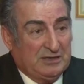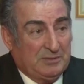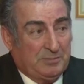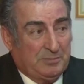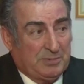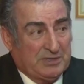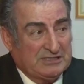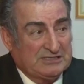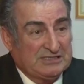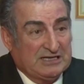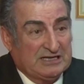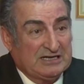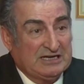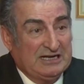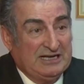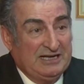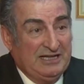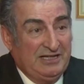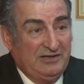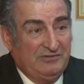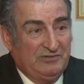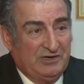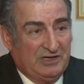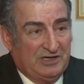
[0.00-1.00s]

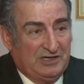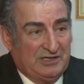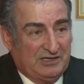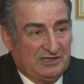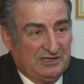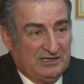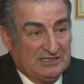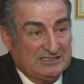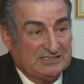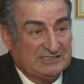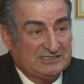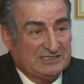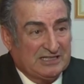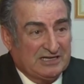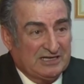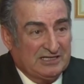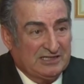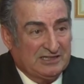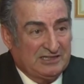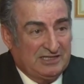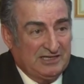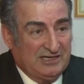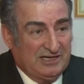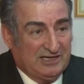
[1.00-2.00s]
прозорливый
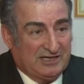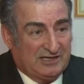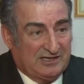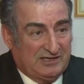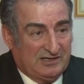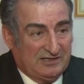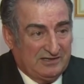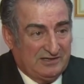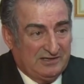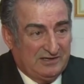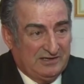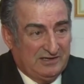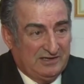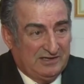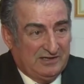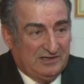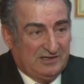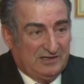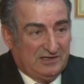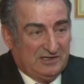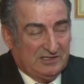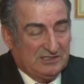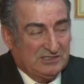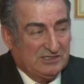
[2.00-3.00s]
стратег,
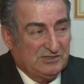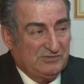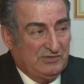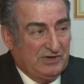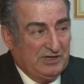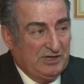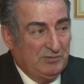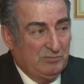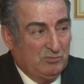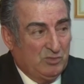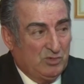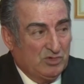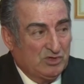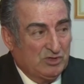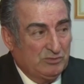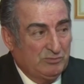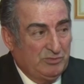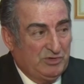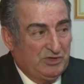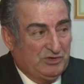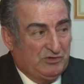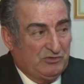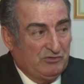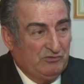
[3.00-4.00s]
своим, может
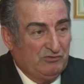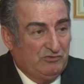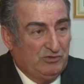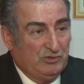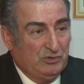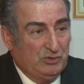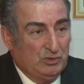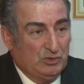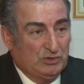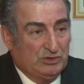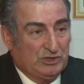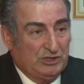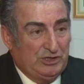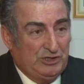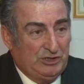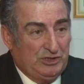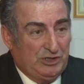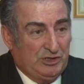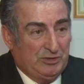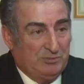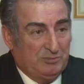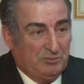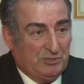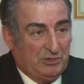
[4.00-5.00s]
быть,
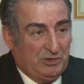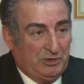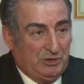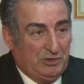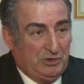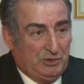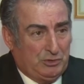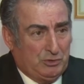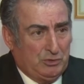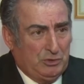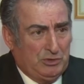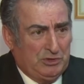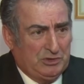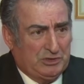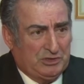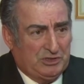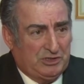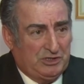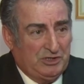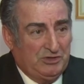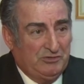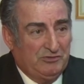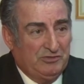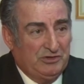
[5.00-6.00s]
внутренним,
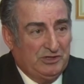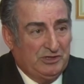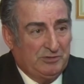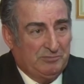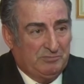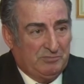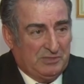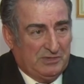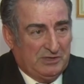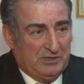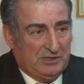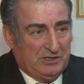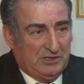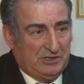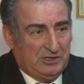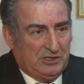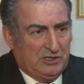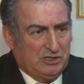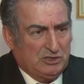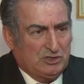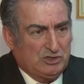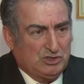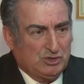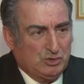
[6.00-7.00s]
интуитивным –
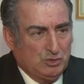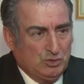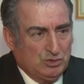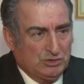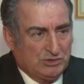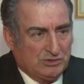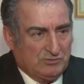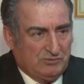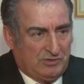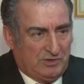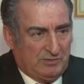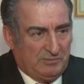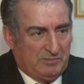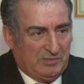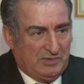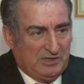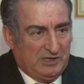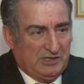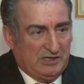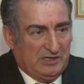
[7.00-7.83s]
Э, чувством